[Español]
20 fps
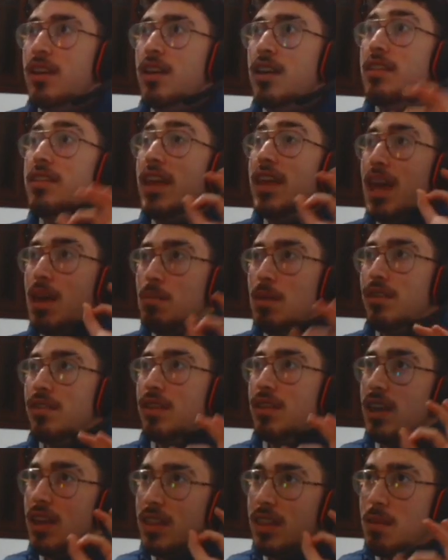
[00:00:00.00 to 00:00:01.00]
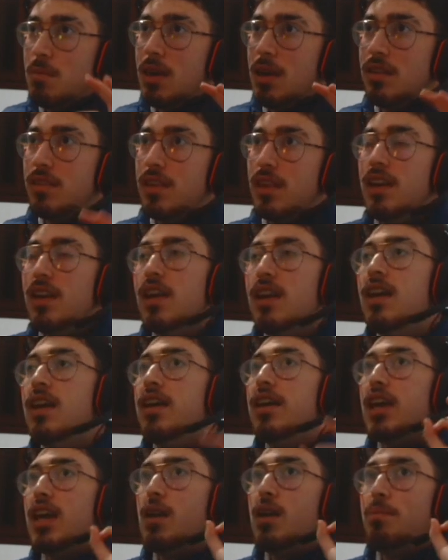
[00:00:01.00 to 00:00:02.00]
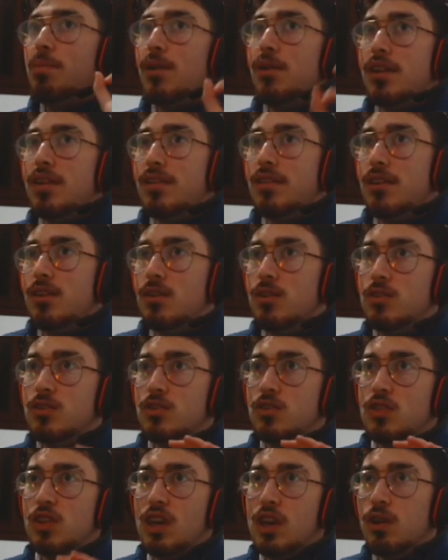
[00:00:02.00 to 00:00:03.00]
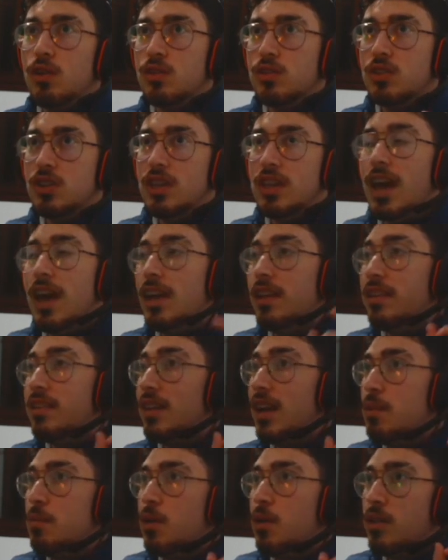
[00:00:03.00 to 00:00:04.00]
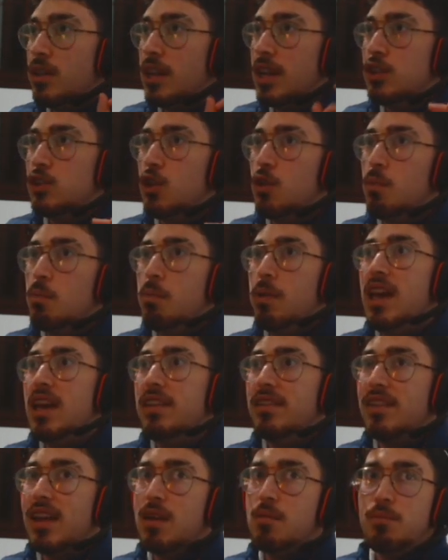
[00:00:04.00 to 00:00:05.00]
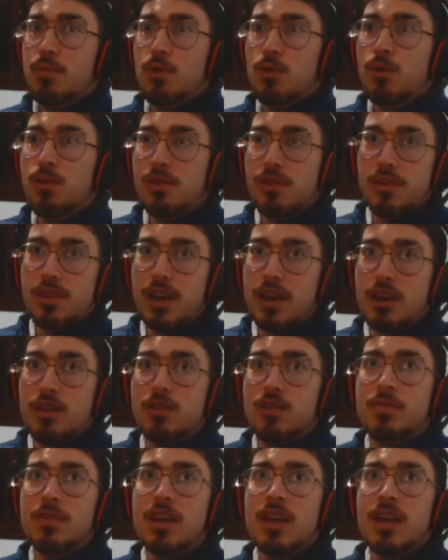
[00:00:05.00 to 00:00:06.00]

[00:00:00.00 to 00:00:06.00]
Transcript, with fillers: DMC, DMC y posición sí o sí, extremo derecho, Playstyle Plus 0.